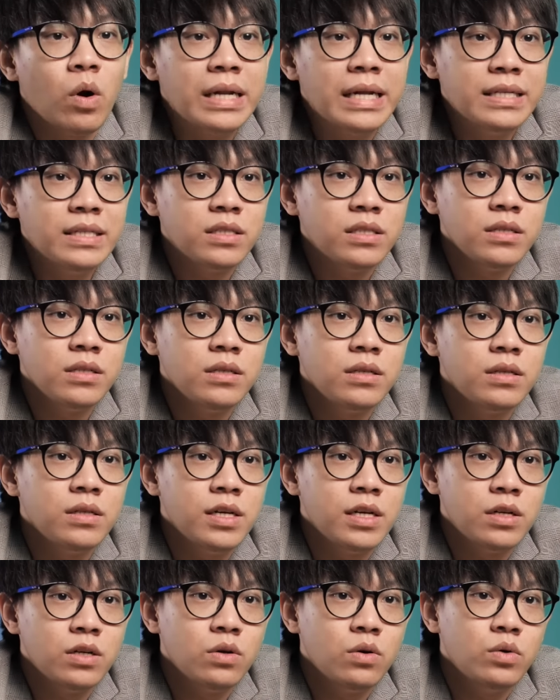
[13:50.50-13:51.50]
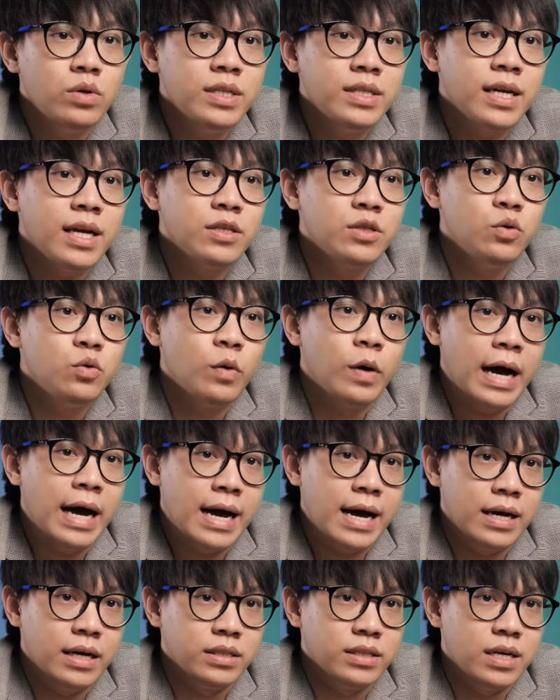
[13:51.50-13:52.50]
วอลเลนจึงเรียนรู้ที่จะอยู่
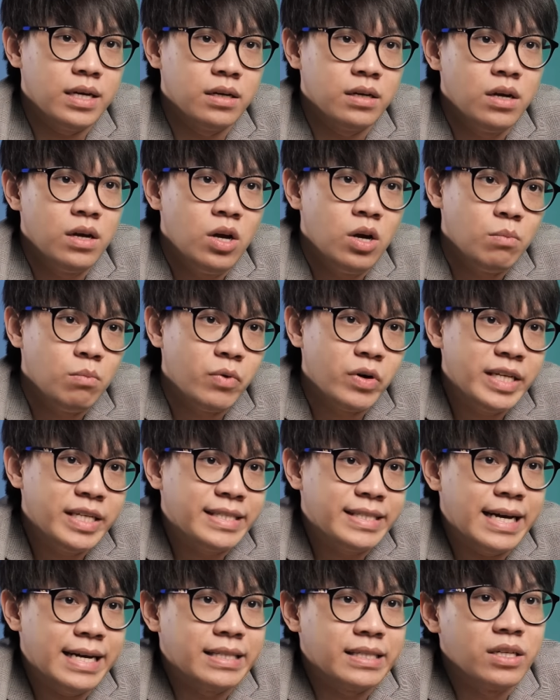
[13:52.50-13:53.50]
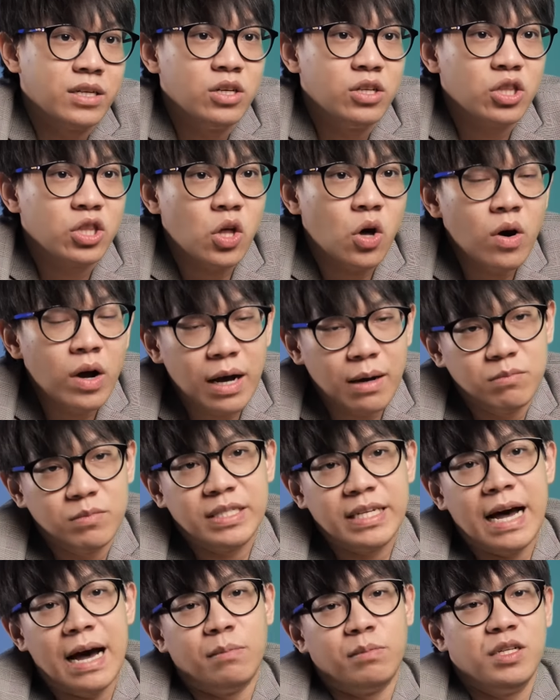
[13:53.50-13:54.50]
ห่างจากบริษัทต้อง
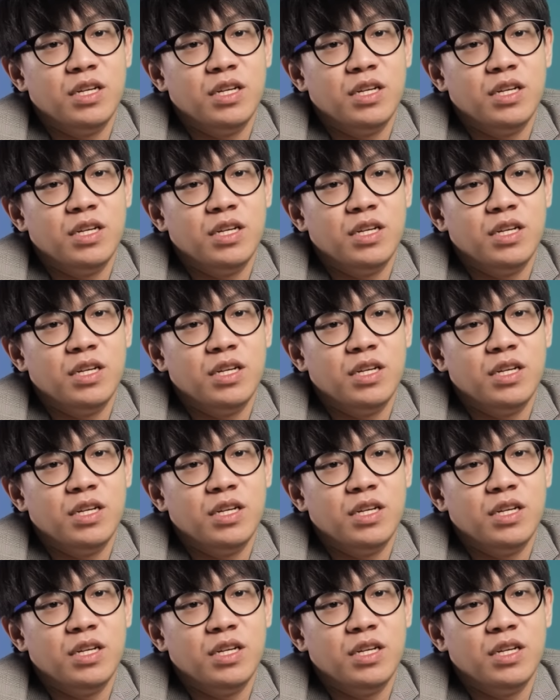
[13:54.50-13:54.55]
คำสา